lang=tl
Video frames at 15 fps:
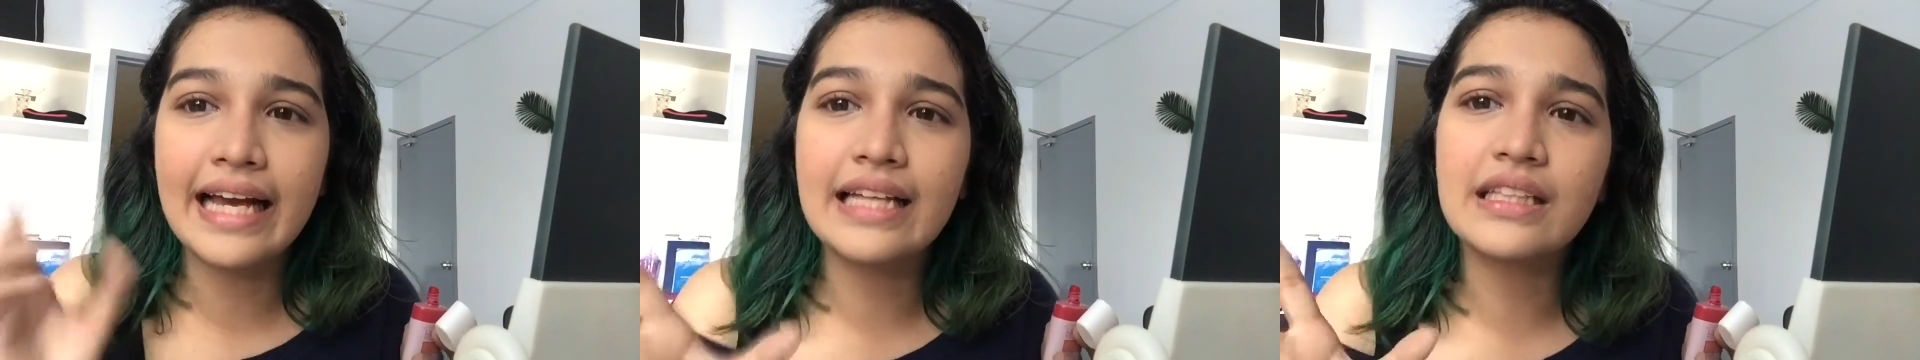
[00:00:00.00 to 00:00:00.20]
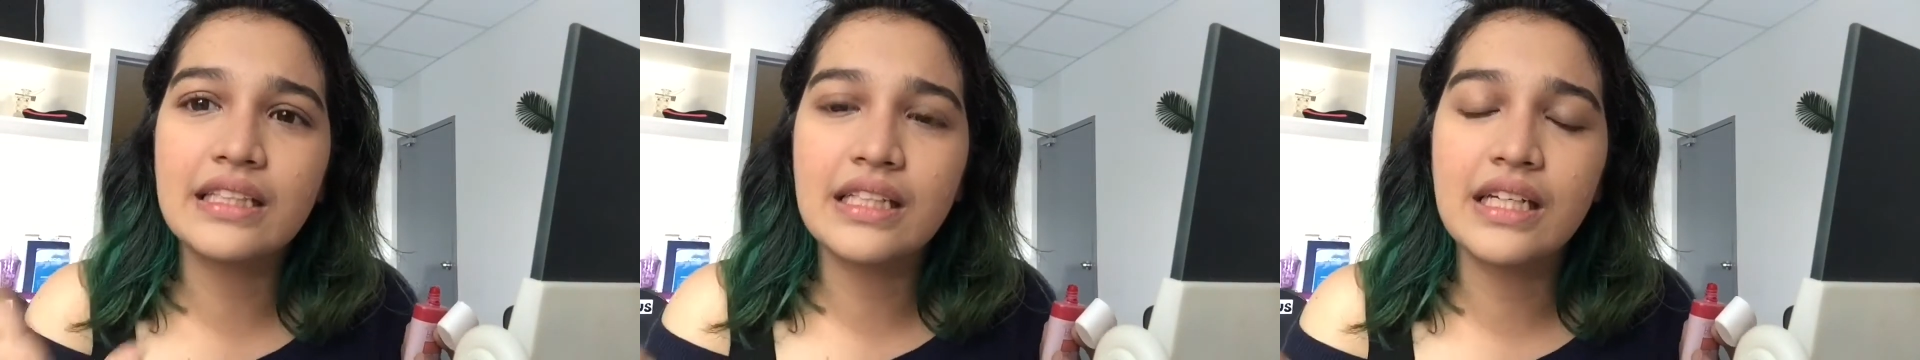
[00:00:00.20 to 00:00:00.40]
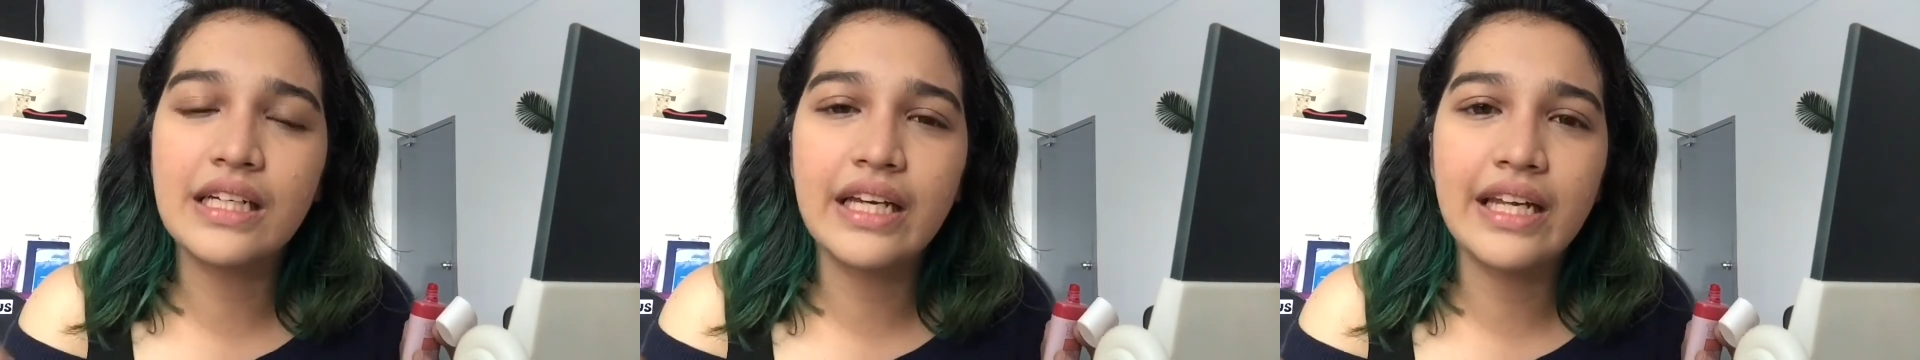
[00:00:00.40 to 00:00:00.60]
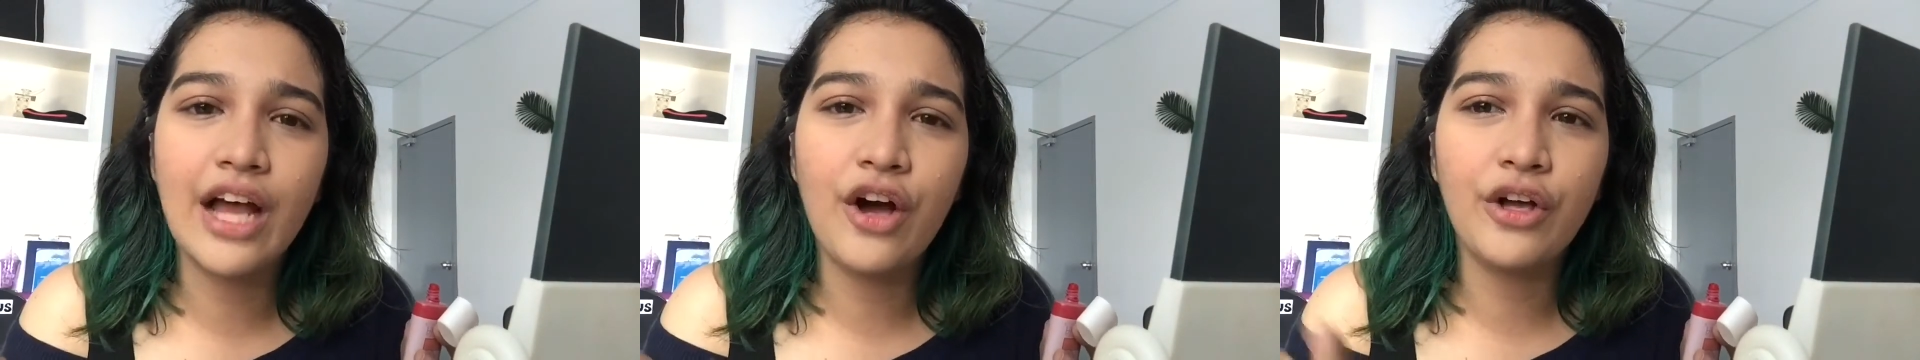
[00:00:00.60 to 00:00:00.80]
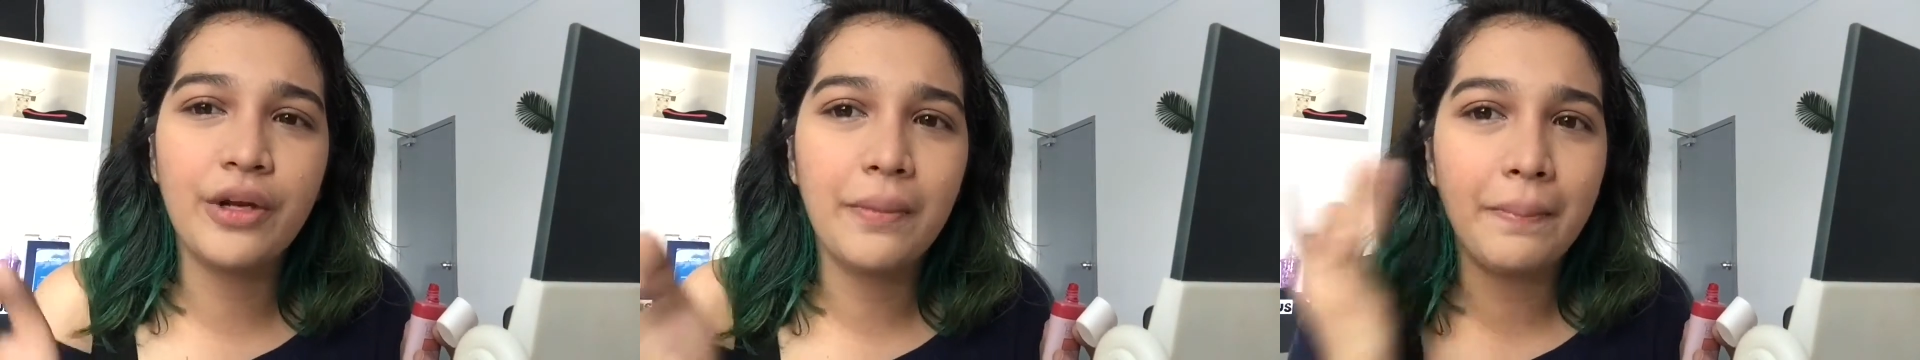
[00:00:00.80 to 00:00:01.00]
kahit naglagay
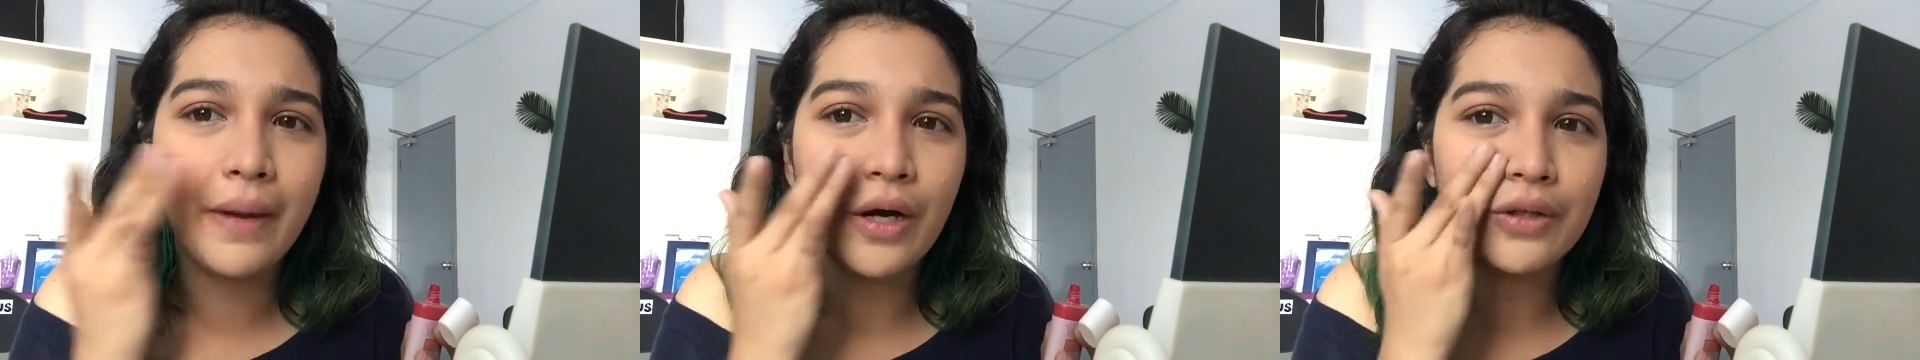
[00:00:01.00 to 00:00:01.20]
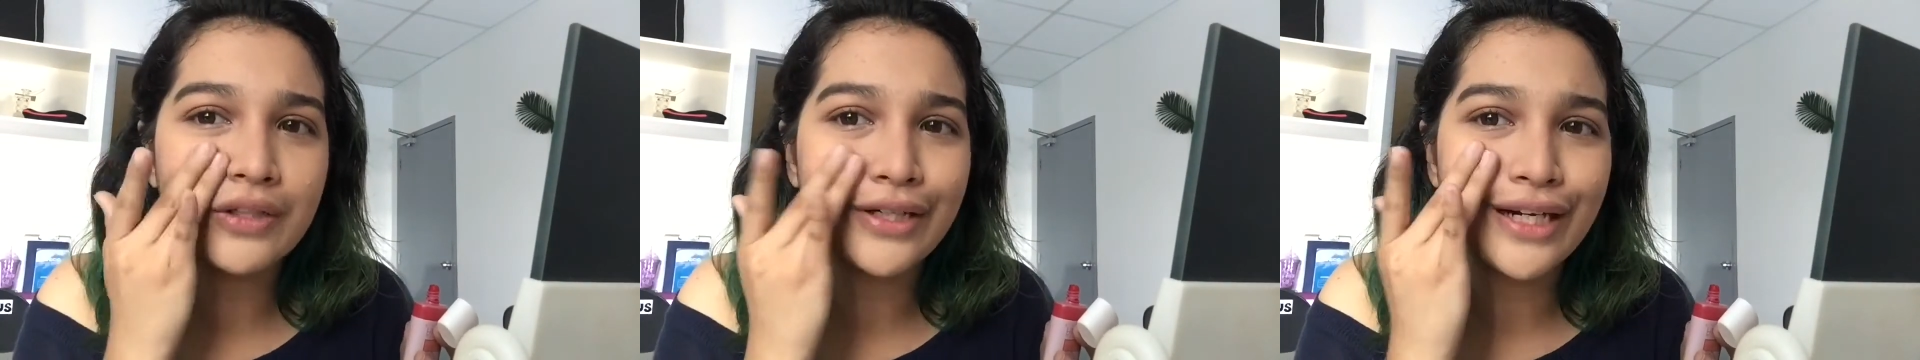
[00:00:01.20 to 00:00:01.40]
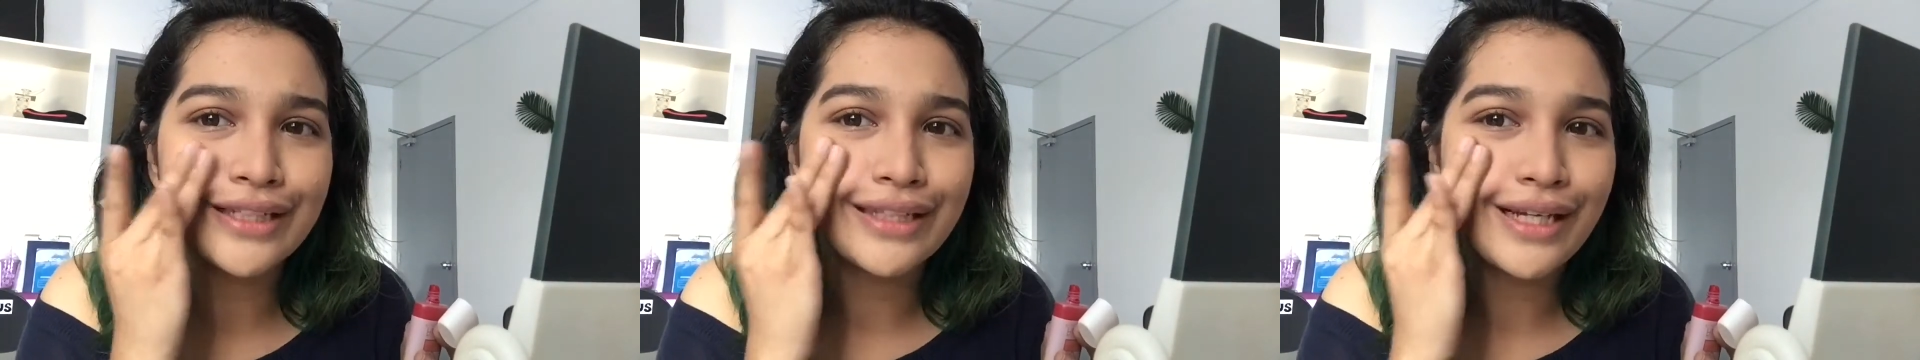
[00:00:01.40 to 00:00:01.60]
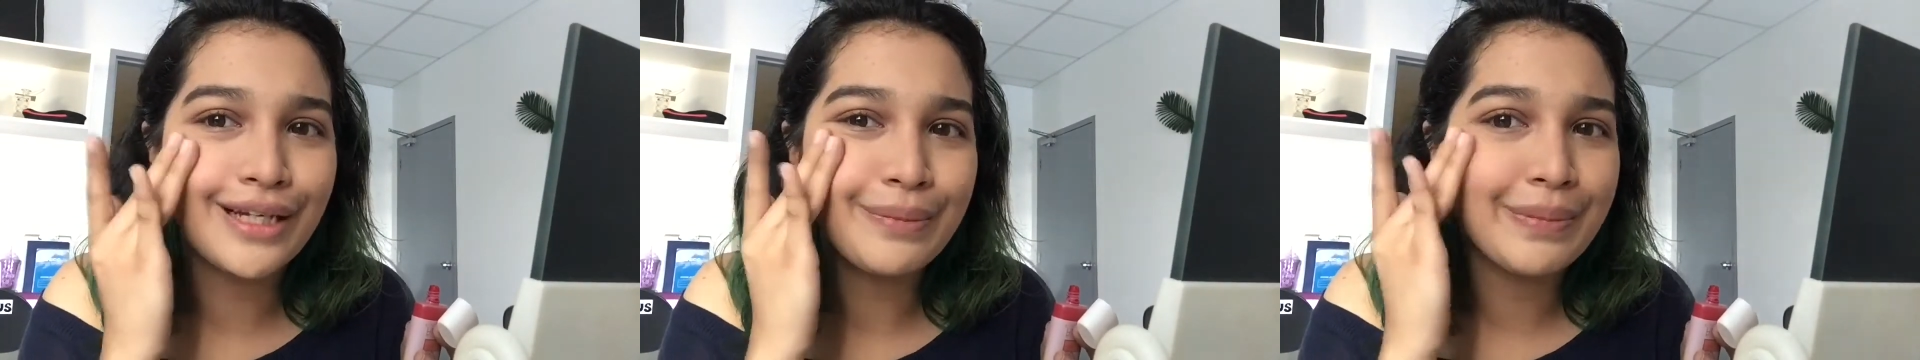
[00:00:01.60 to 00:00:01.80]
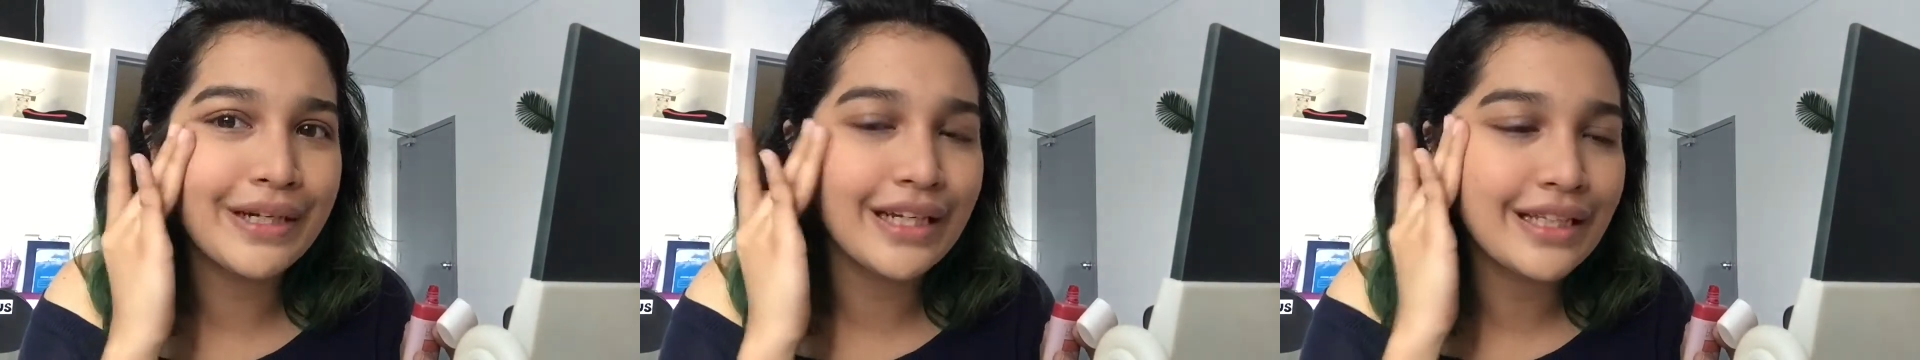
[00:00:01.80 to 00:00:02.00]
na ako ng powder, ang
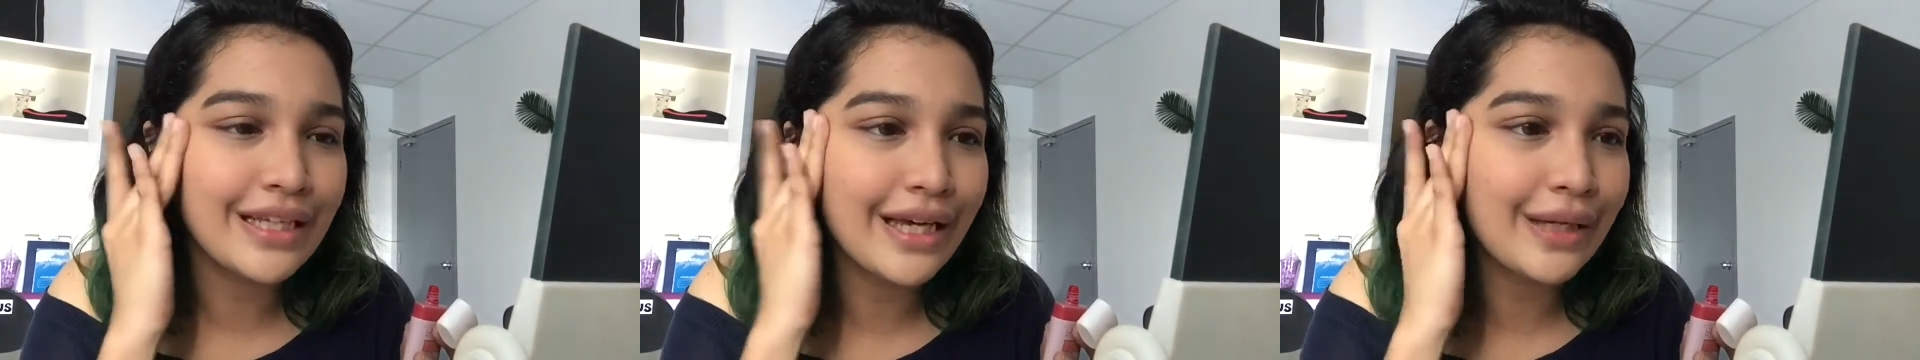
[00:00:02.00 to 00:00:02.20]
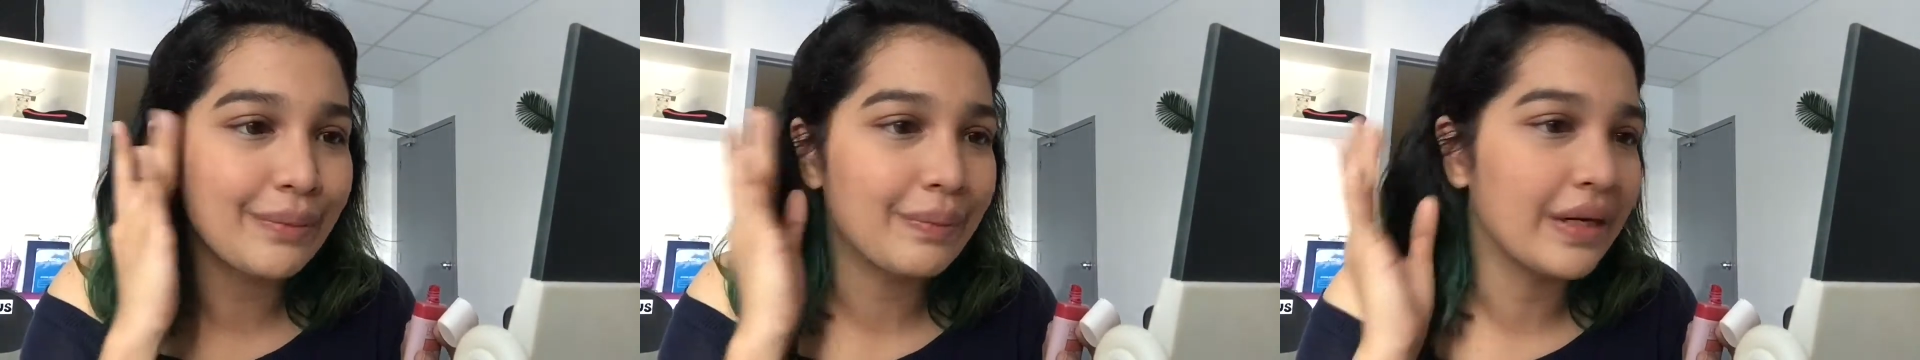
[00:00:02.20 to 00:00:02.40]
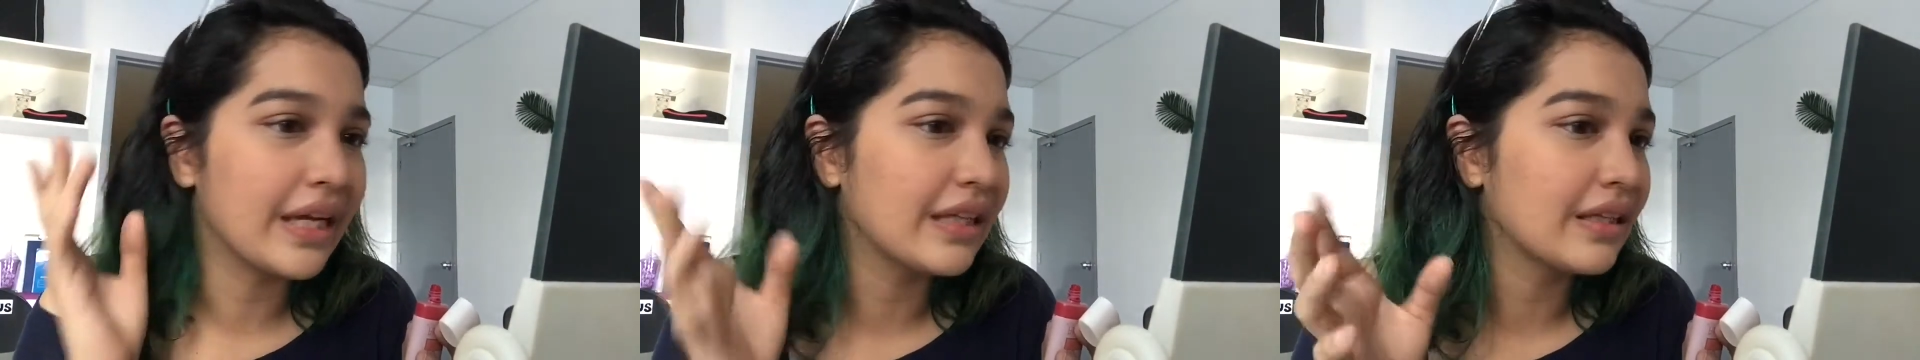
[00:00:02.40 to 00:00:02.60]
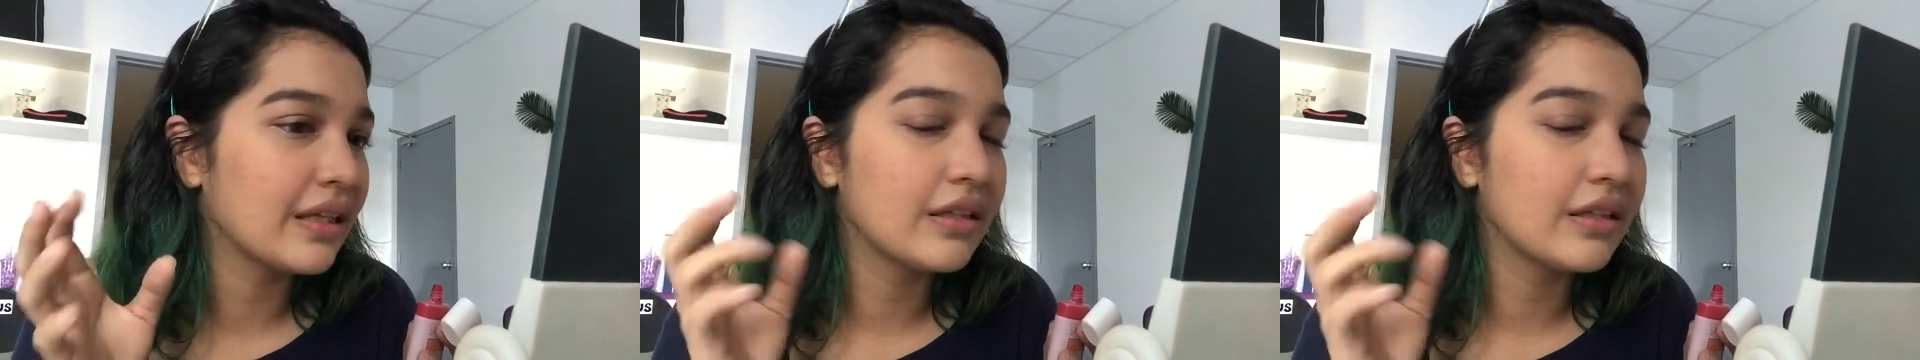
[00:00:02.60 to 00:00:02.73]
dali pa rin niya i-blend.